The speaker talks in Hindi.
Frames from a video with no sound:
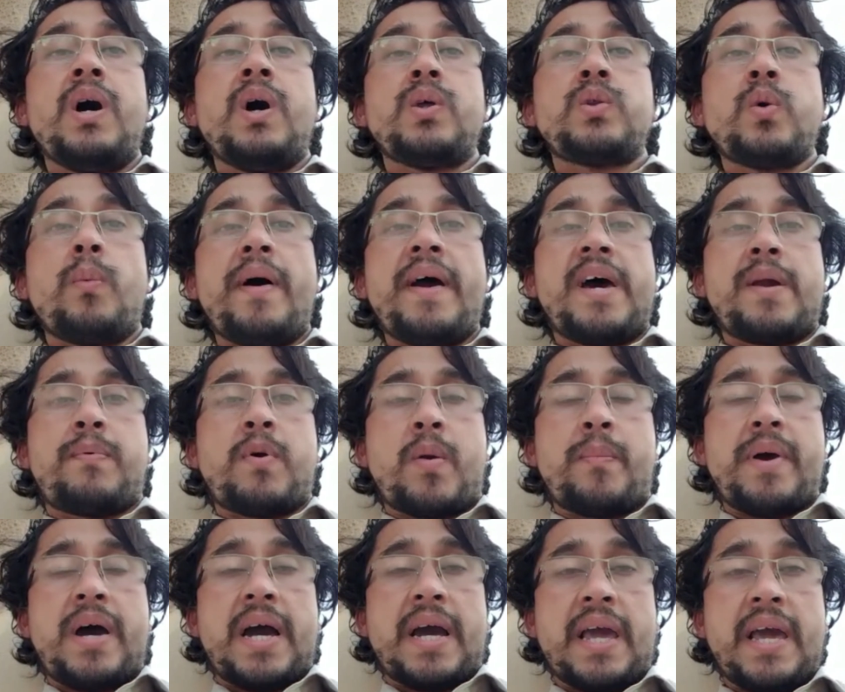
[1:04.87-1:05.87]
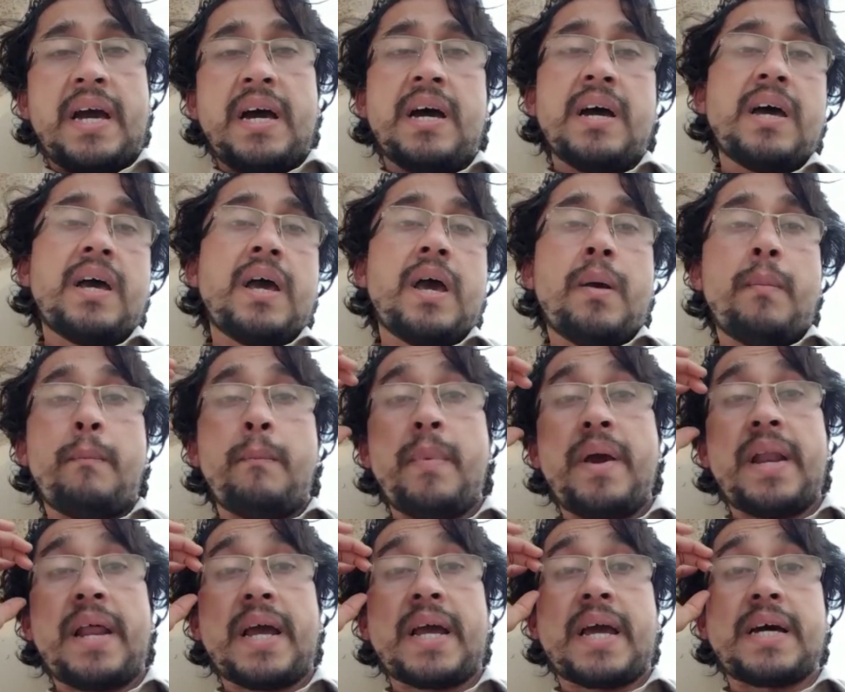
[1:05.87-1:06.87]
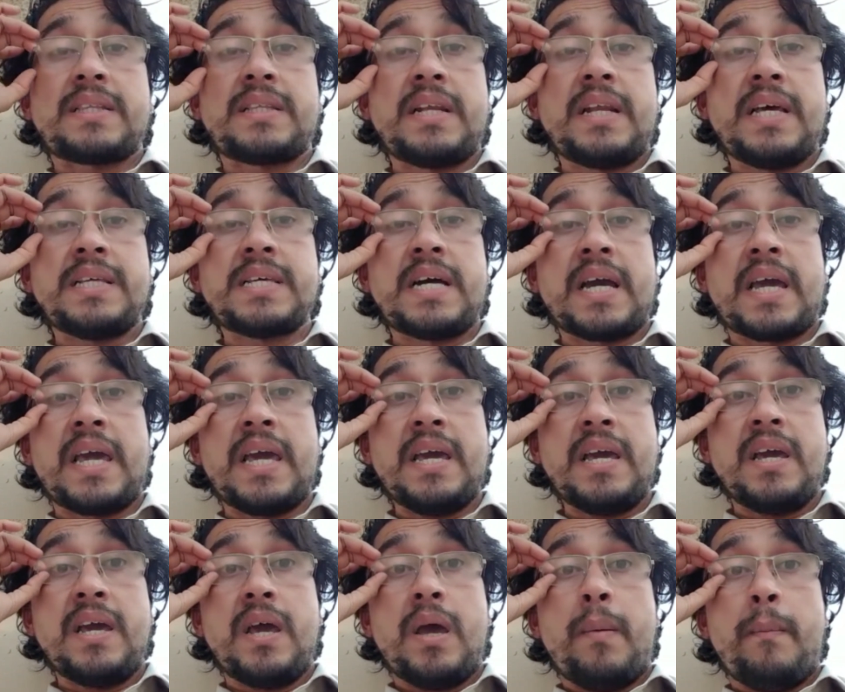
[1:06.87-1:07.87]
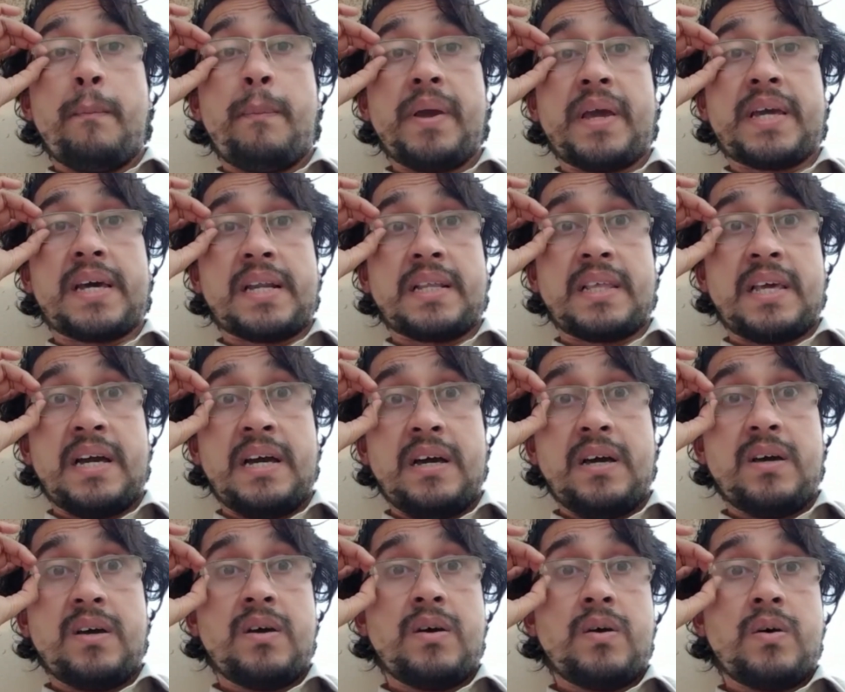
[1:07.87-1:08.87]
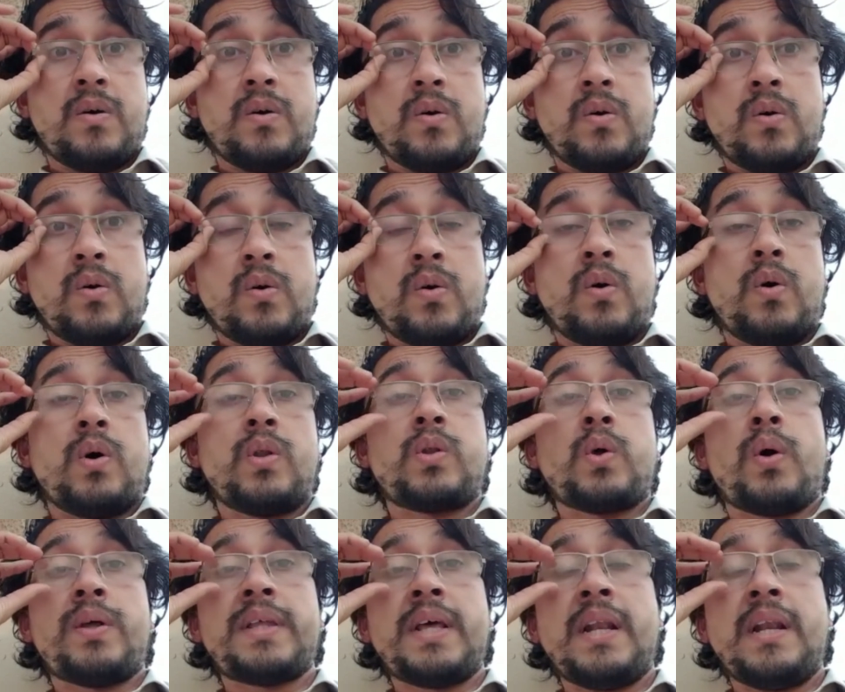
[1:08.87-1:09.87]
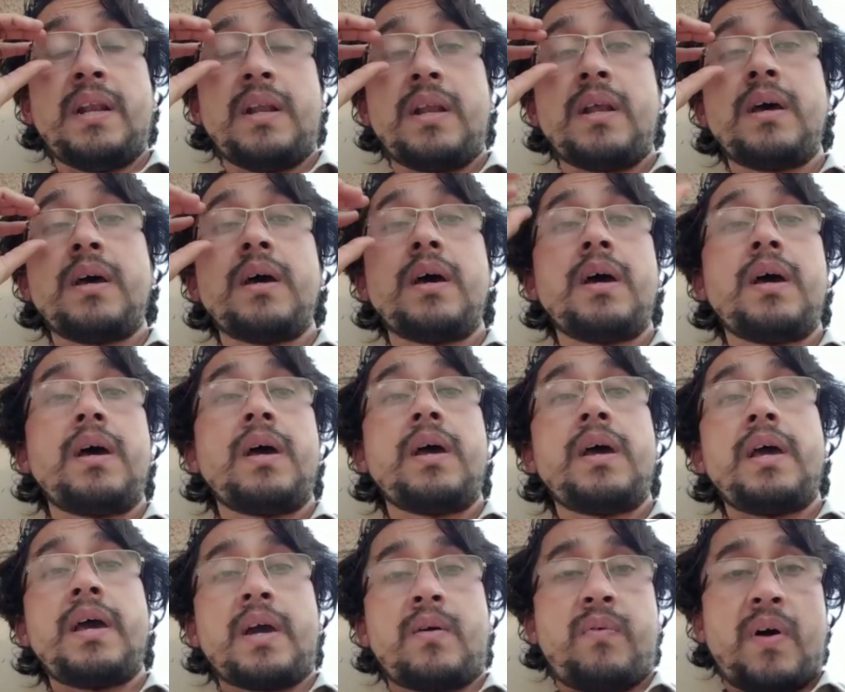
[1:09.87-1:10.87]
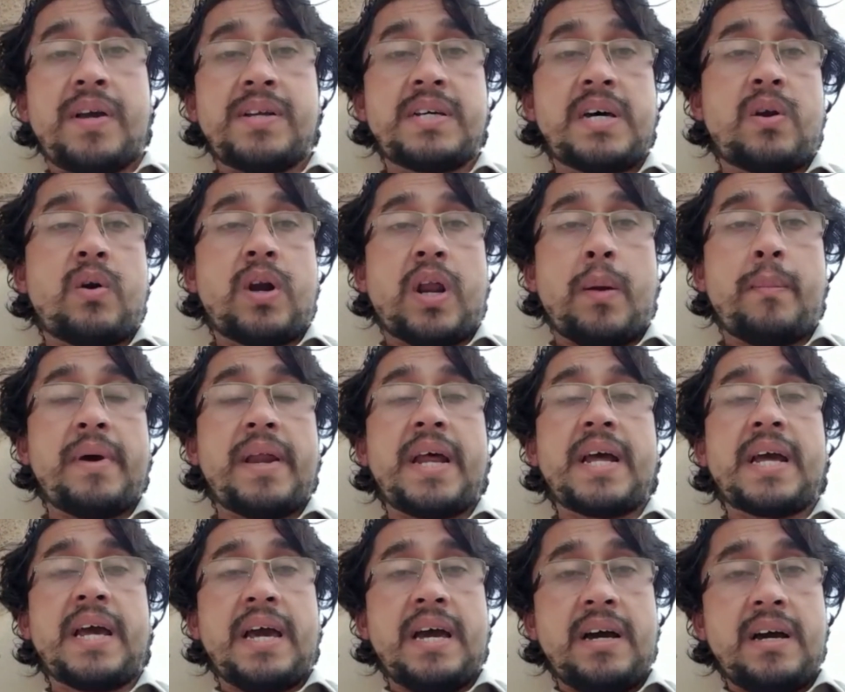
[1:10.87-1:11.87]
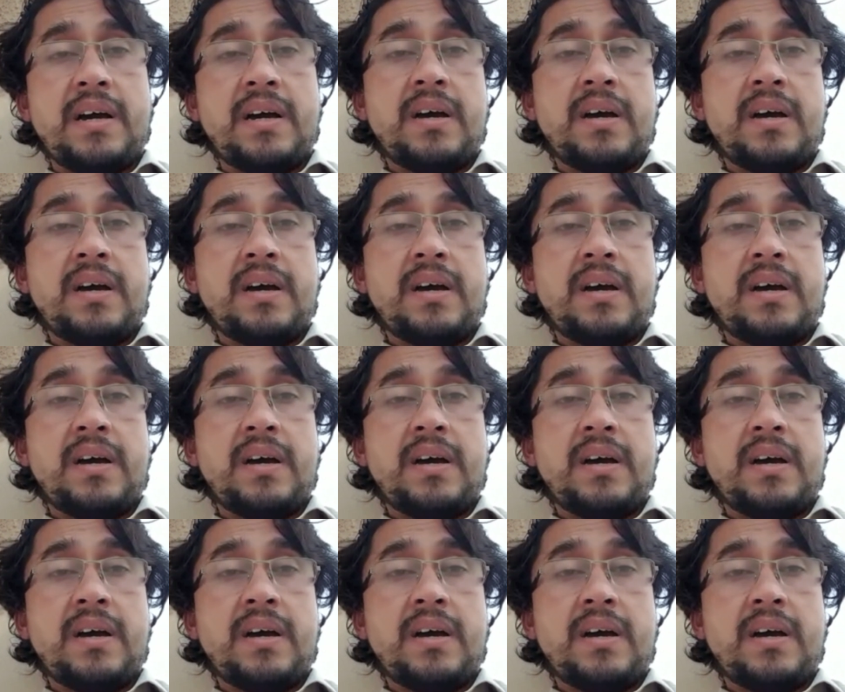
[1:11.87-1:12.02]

दुबई एयरपोर्ट में आ गया मेरा कसिन ने जाके पिक कर दिया दो दिन एक फाइव स्टार होटल में रह गया